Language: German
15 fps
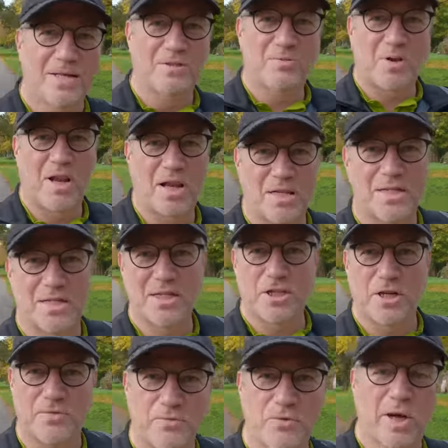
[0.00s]
So ein kleines
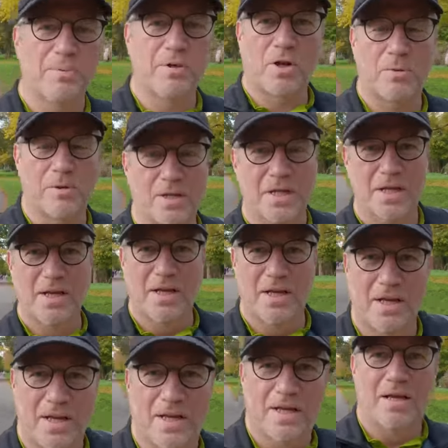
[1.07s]
Déjà-vu habe ich, glaube ich,
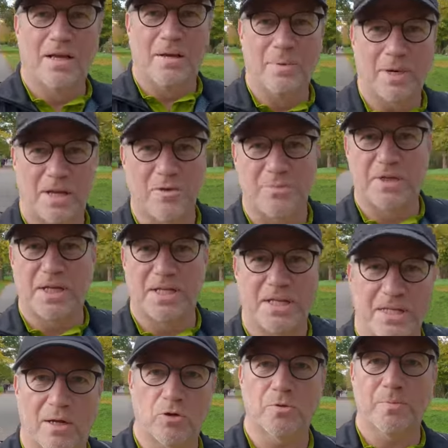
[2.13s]
äh, bei Kilometer
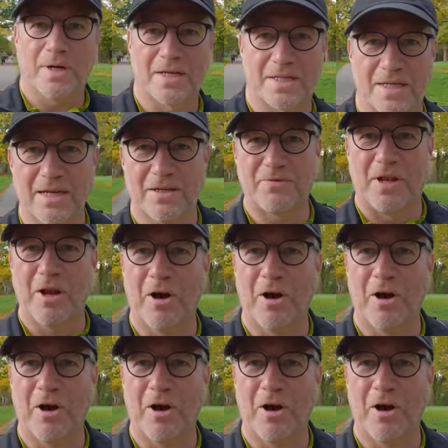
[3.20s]
10 auch schon mal gesagt. Wir